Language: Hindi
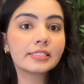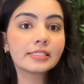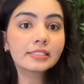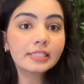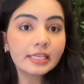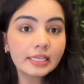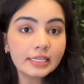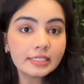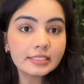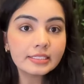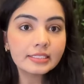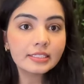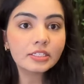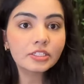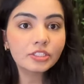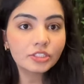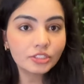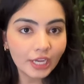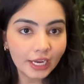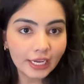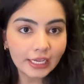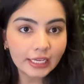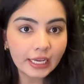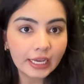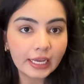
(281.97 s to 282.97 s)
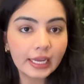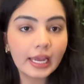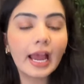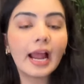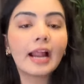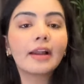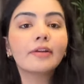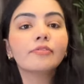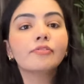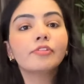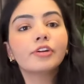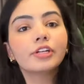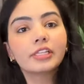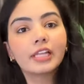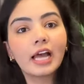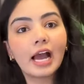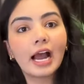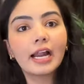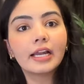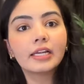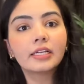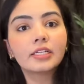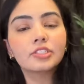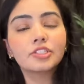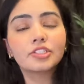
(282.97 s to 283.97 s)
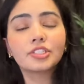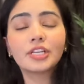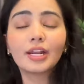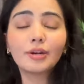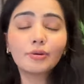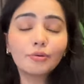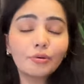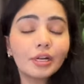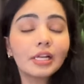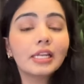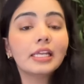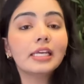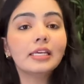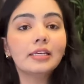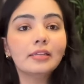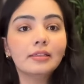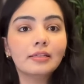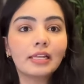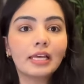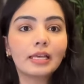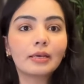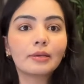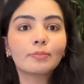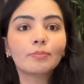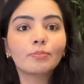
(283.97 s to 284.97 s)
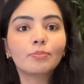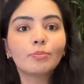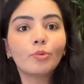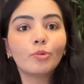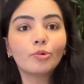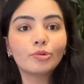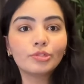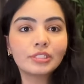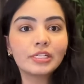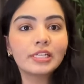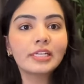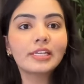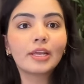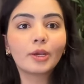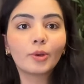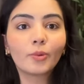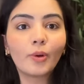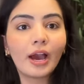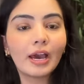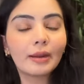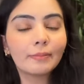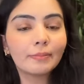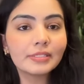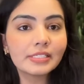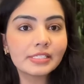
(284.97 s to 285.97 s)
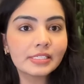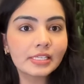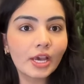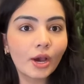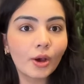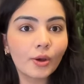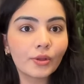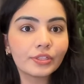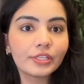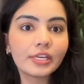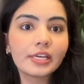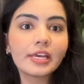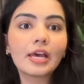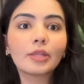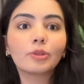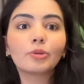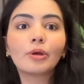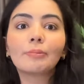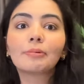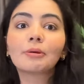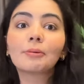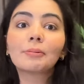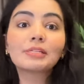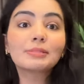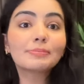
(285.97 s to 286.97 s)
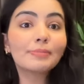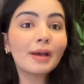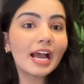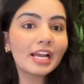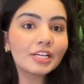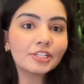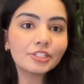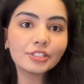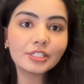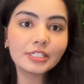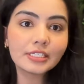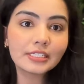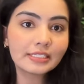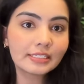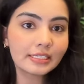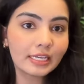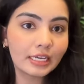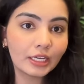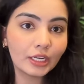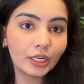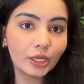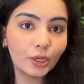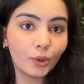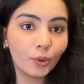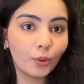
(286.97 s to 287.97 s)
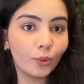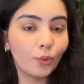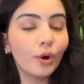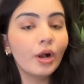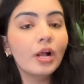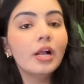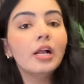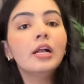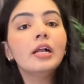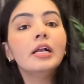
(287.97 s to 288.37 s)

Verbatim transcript: स्किल्स चाहिए एंड फॉर दैट जनरली लाइक मोस्टली रिक्वायरमेंट्स क्या होती हैं या तो आपके पास बैचलर्स डिग्री हो